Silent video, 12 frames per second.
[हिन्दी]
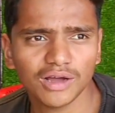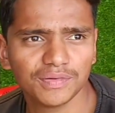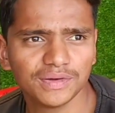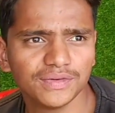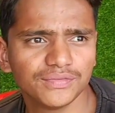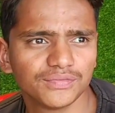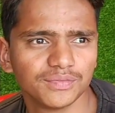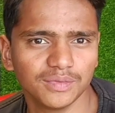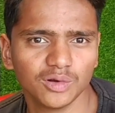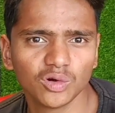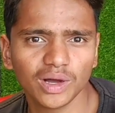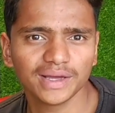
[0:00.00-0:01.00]
काफ़ी
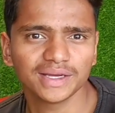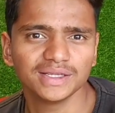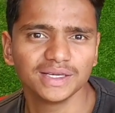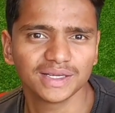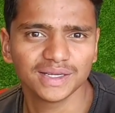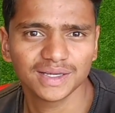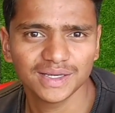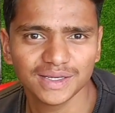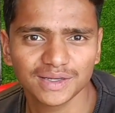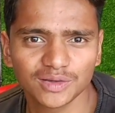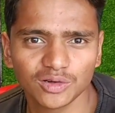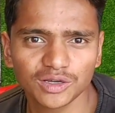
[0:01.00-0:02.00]
लोग आएंगे देखने के
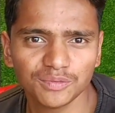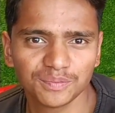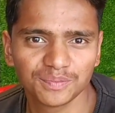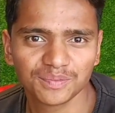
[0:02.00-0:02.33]
लिए क्योंकि